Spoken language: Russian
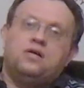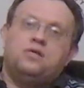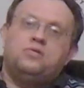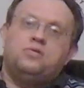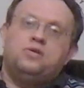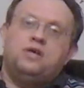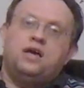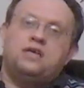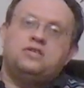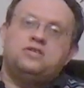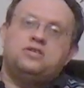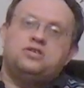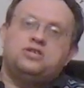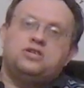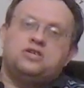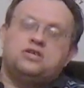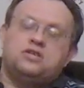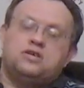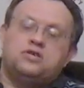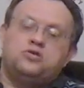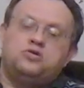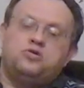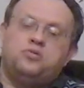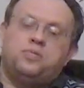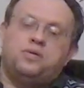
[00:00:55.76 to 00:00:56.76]
Но я сейчас
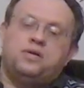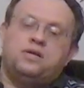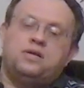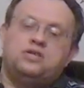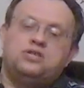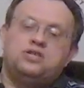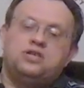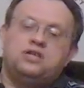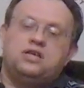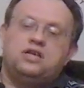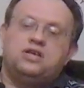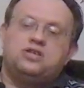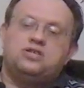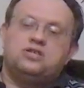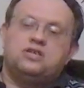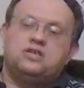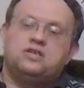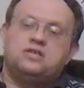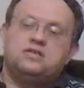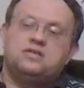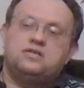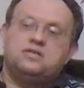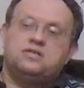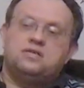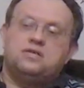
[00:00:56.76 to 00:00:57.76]
хочу предложить нечто
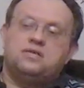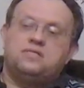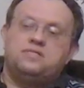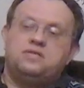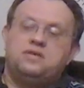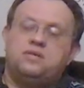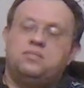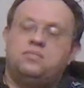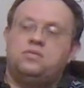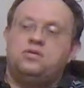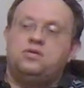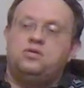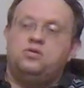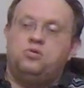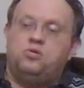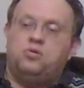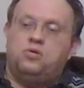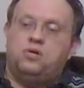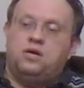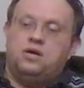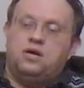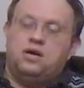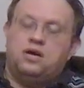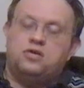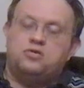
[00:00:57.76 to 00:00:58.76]
совсем
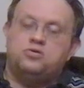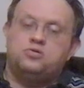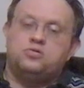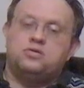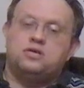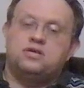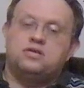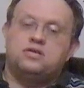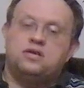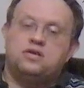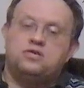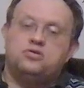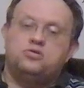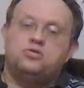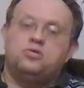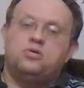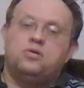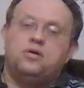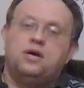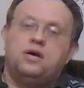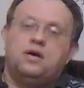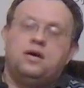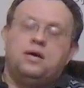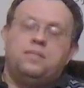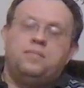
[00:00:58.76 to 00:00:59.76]
иное. Я хочу сказать, что
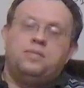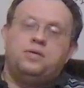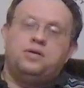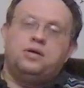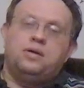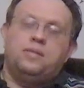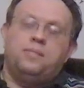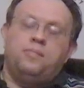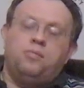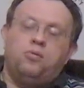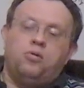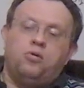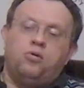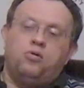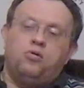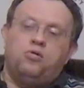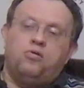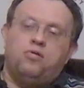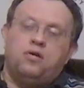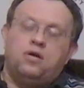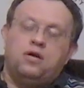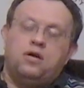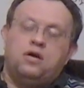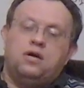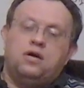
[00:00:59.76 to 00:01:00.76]

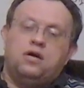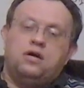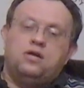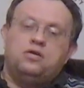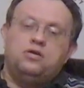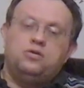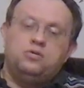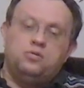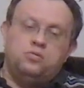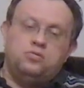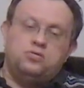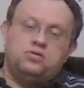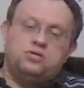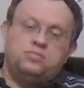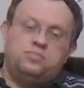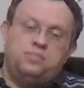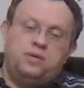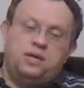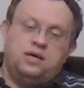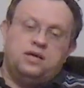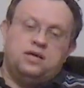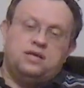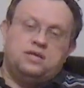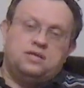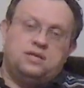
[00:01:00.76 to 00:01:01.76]
Петербургу не нужен
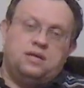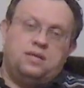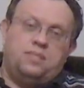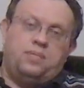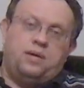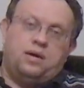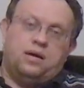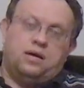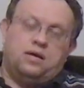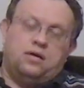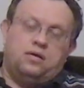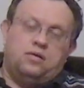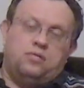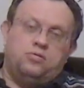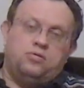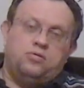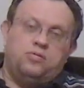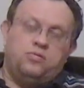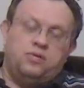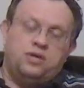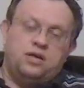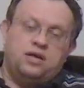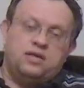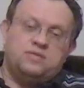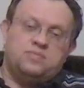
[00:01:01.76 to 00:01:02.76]
мега У
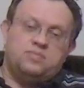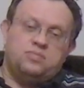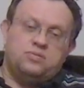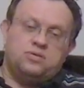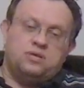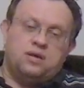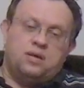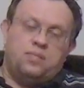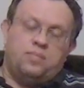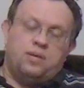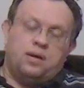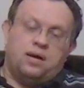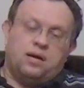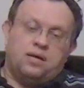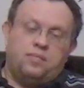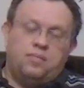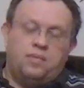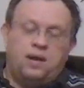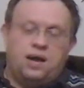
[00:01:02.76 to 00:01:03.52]
него есть свой зоопарк,